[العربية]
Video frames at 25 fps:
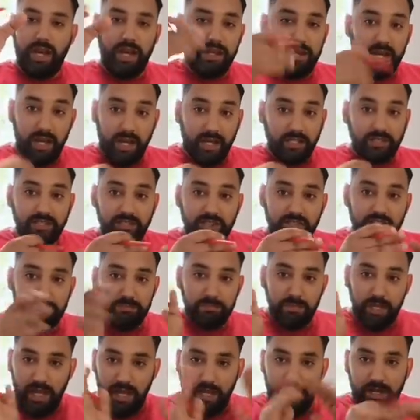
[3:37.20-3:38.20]
انا غادي
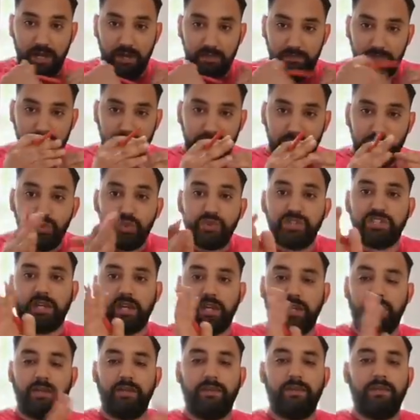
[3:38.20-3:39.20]
نسميها انا
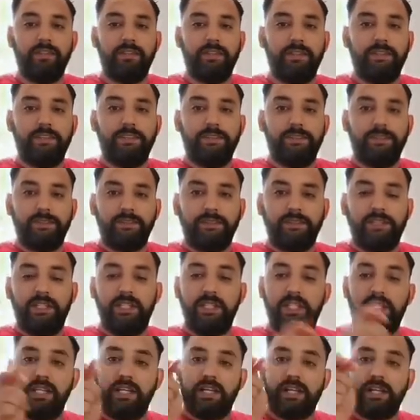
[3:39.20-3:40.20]
الوسخ
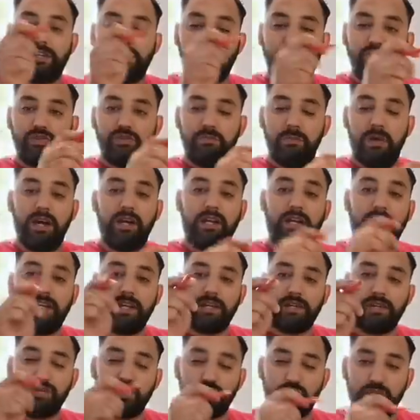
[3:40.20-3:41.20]
هي اللي خرجتكم هكا
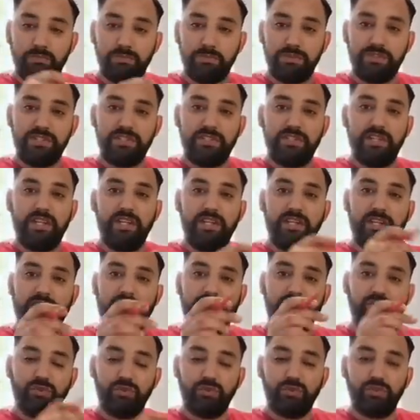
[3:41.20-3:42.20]
خرجتكم
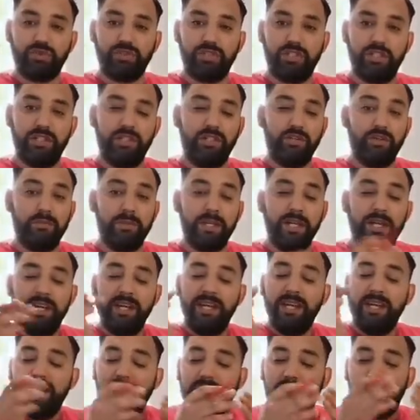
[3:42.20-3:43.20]
بالسترينكات وروتين اليومي
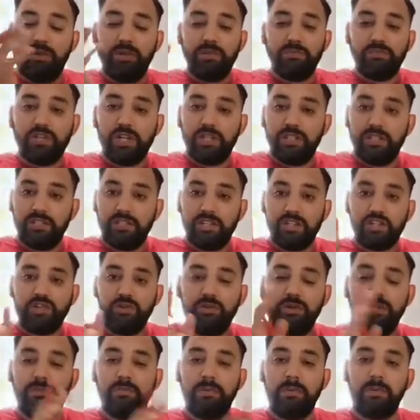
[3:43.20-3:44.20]
اخوان المشاهدين حتى
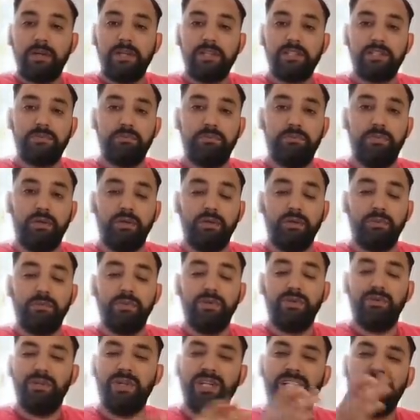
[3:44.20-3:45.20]
شي واحد ما بقى يتبعهم
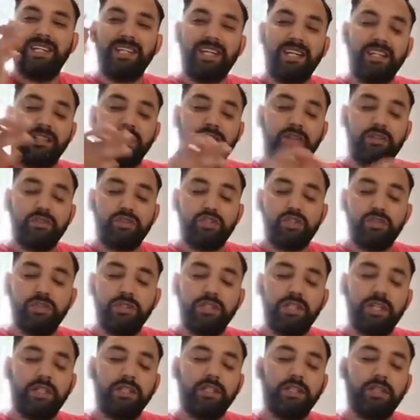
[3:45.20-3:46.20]
ولكن غادي يخش شي
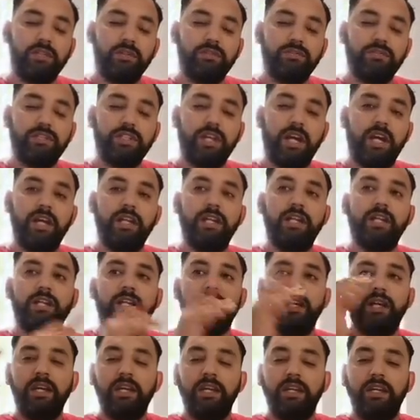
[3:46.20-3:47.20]
غادي يخليو في
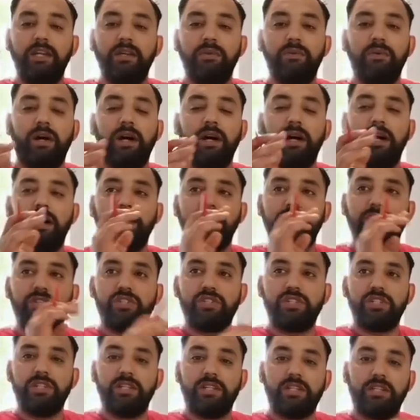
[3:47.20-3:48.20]
التعاليق ايوا هذا
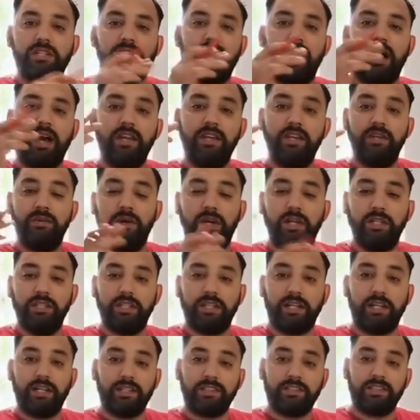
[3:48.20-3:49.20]
الشيء كذا اي واحد
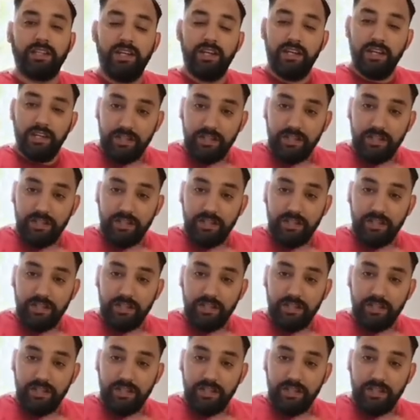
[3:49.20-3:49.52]
يغلط